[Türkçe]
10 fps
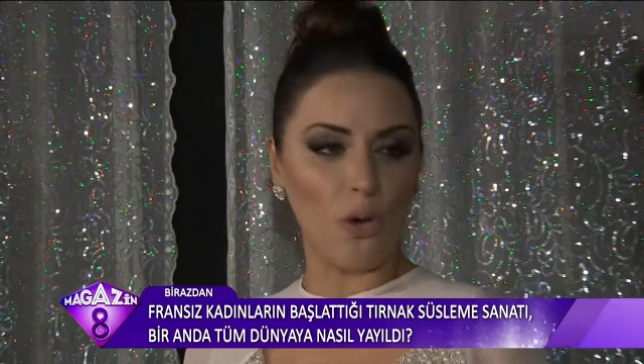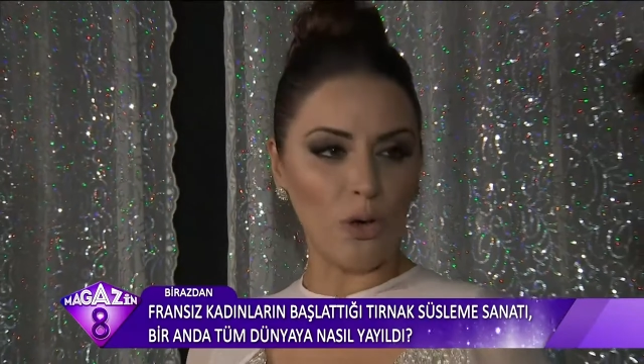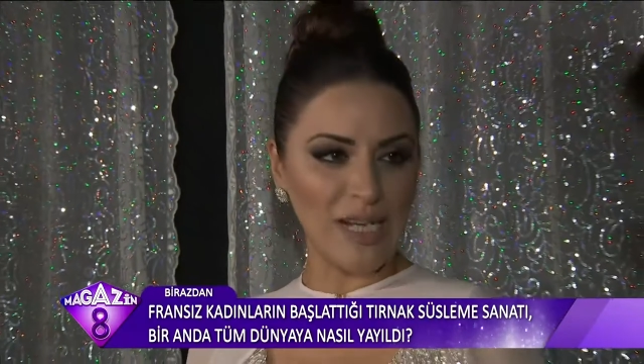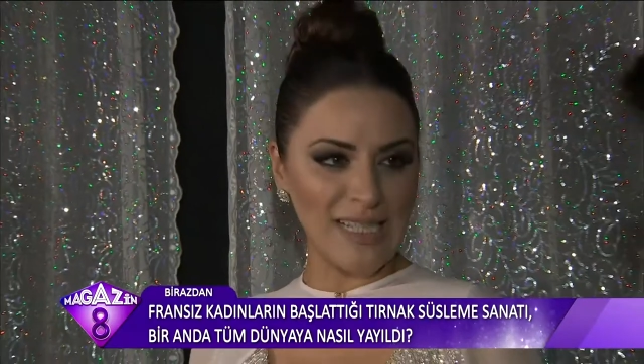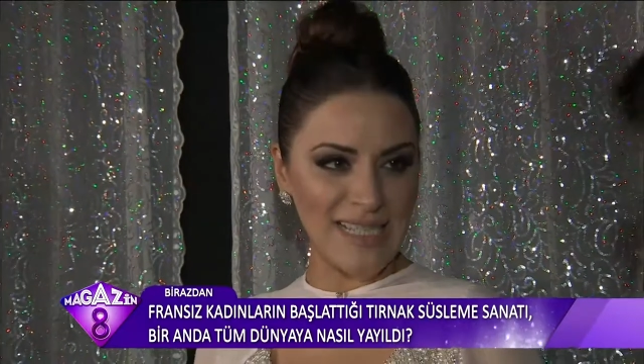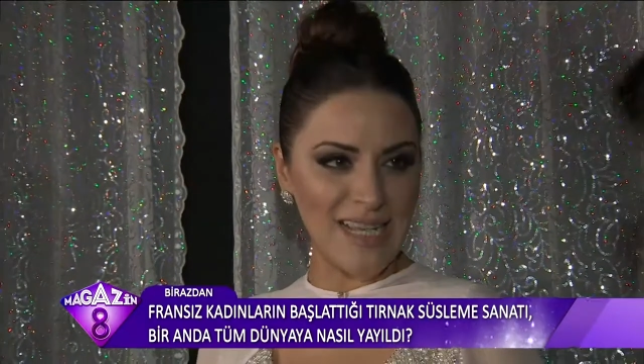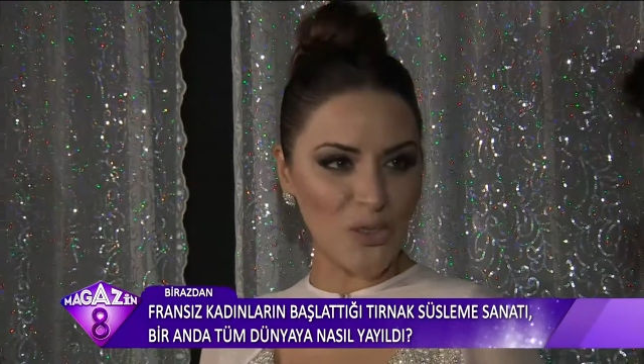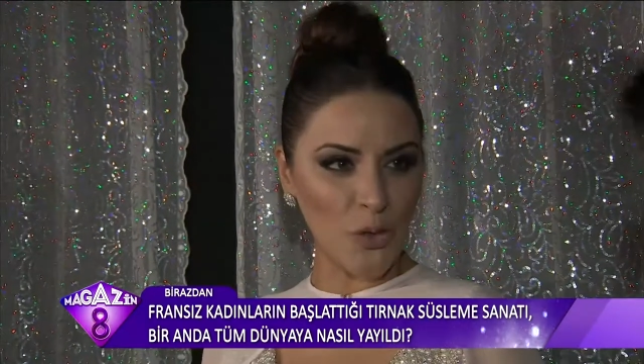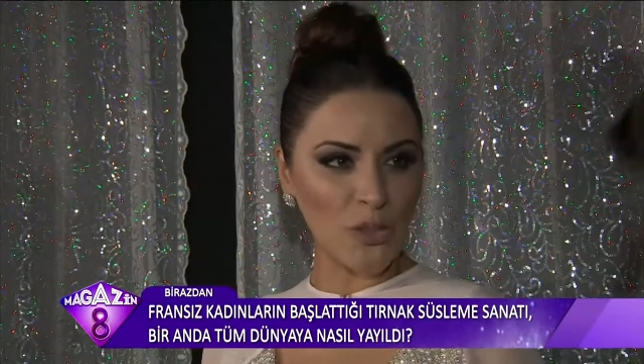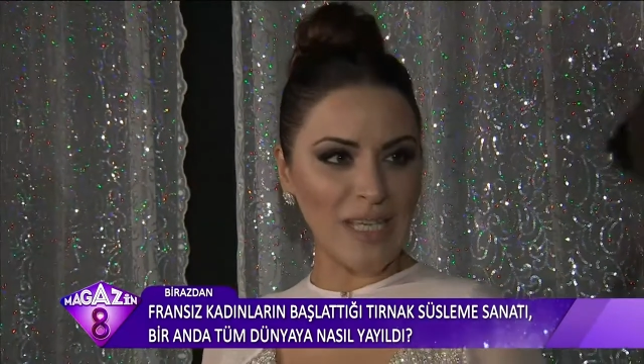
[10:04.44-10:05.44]

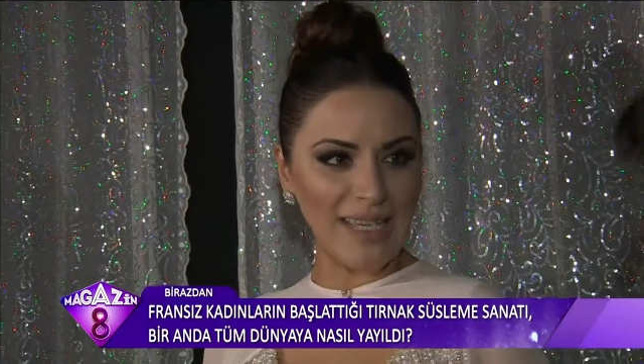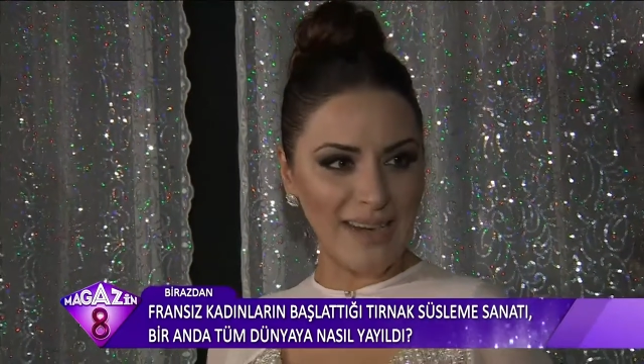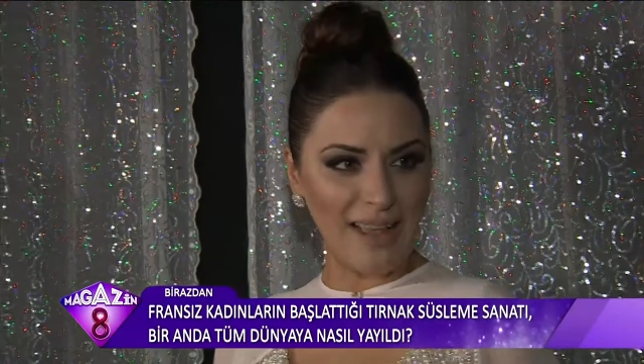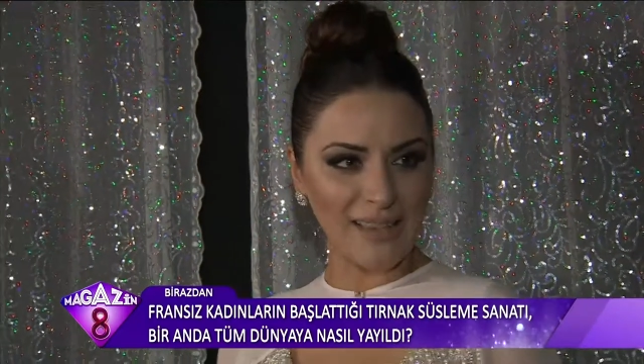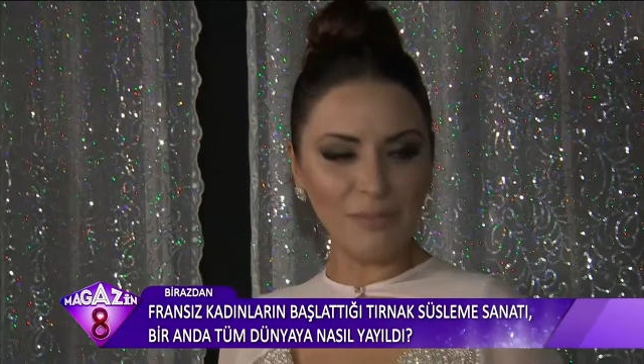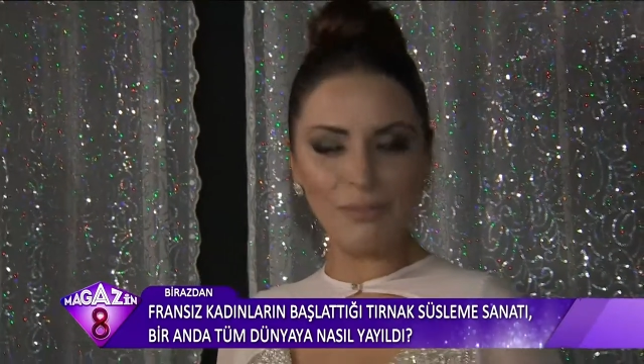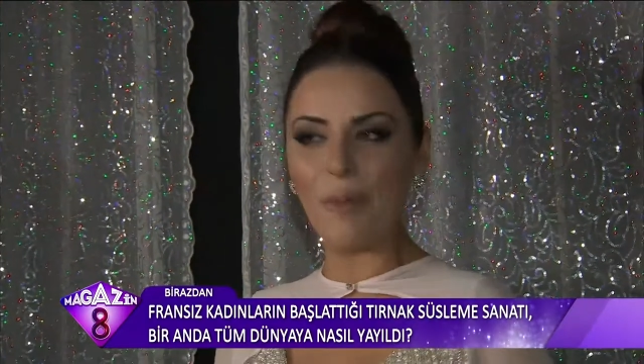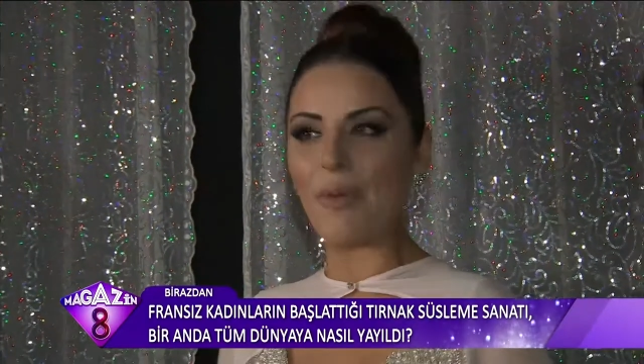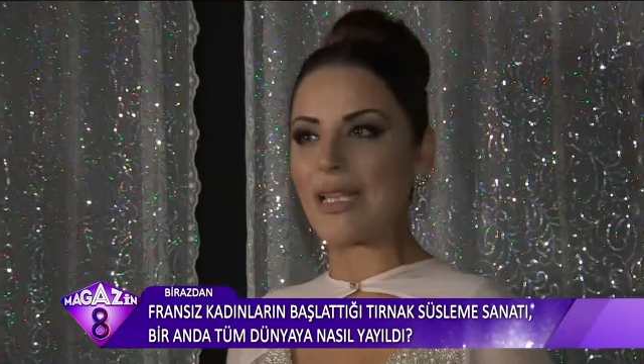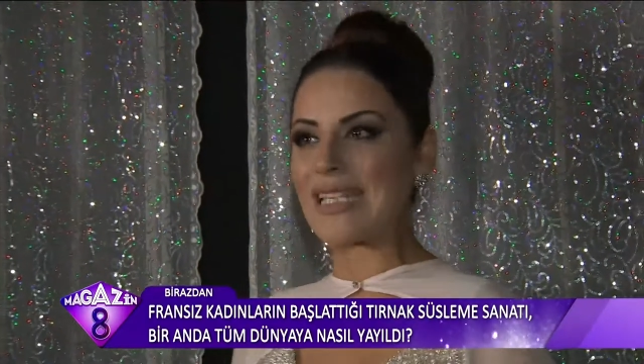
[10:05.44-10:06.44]
organizasyonda yer aldım
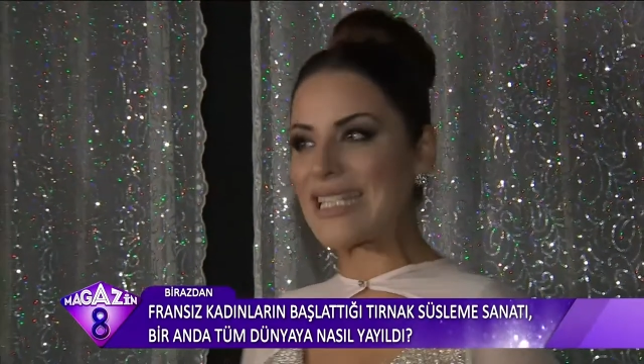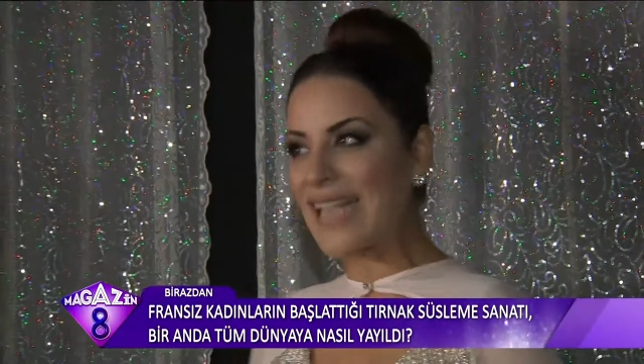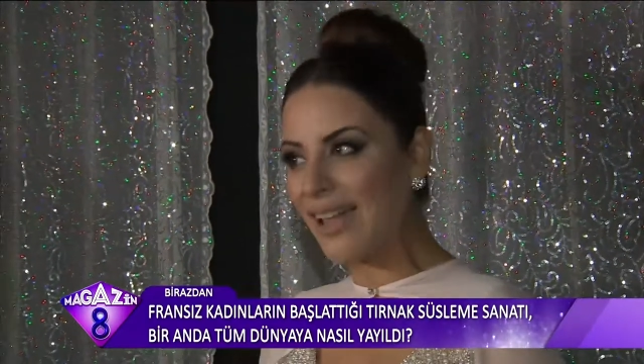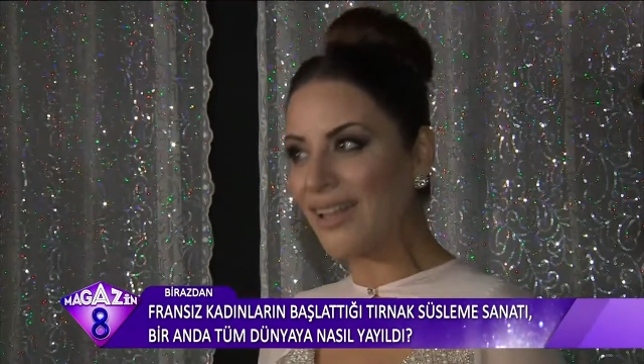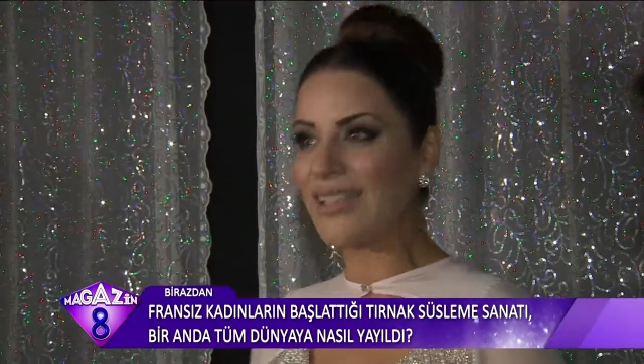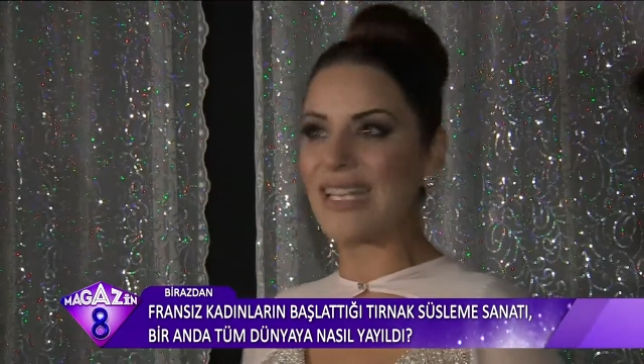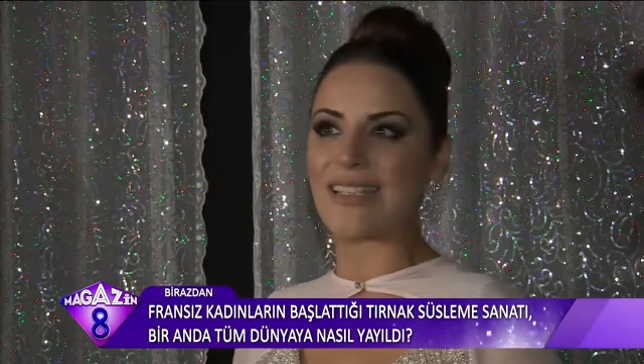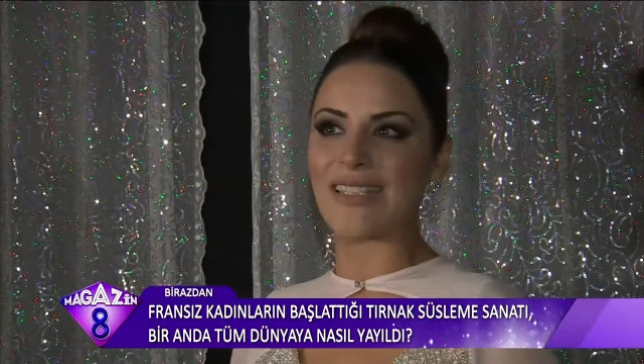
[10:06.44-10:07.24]
ama sahne,